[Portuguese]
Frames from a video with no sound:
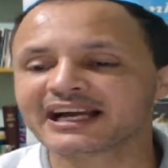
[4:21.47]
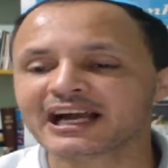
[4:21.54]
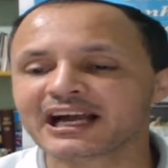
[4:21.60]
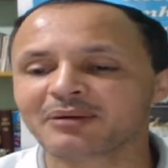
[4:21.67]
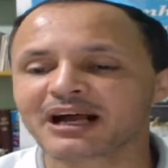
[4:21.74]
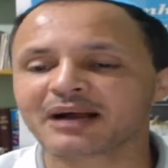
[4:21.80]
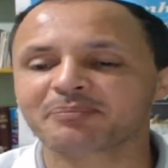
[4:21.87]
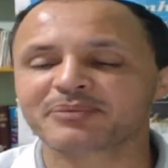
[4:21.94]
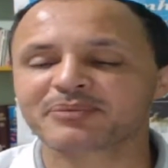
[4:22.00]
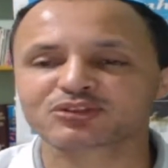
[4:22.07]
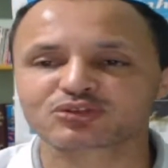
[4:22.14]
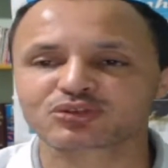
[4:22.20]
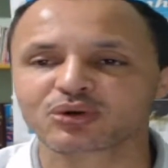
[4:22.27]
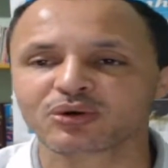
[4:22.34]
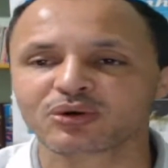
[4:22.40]
ama a
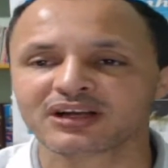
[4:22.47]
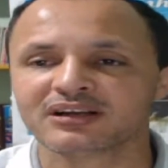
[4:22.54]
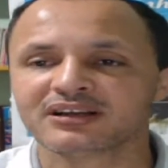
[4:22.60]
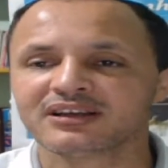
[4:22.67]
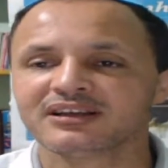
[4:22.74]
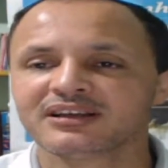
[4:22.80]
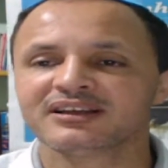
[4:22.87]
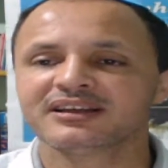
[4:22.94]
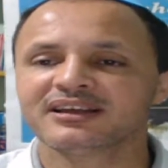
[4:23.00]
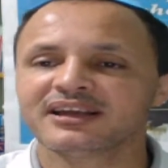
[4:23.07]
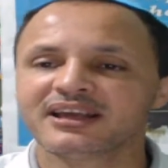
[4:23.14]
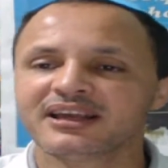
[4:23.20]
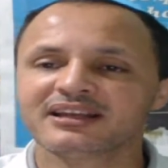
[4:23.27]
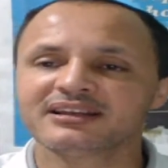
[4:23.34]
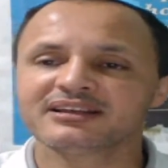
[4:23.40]
pessoa,
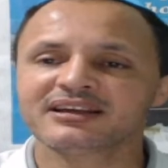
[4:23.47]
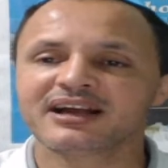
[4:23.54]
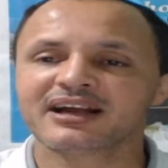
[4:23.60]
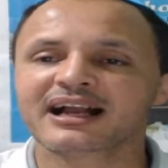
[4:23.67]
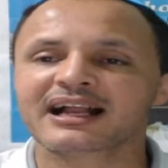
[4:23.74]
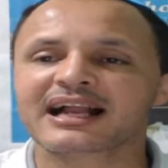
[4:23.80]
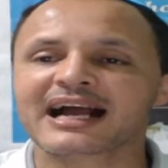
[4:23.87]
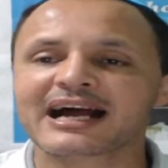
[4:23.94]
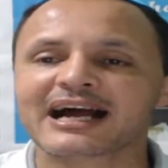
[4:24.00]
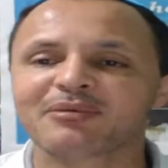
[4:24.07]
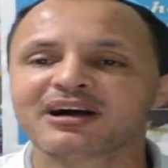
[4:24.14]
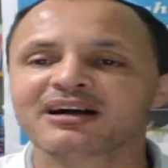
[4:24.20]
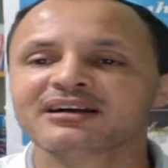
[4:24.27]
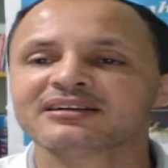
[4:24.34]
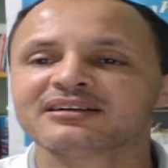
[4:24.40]
ele
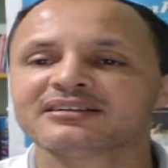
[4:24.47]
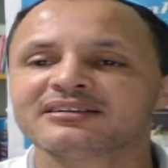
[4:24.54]
acaba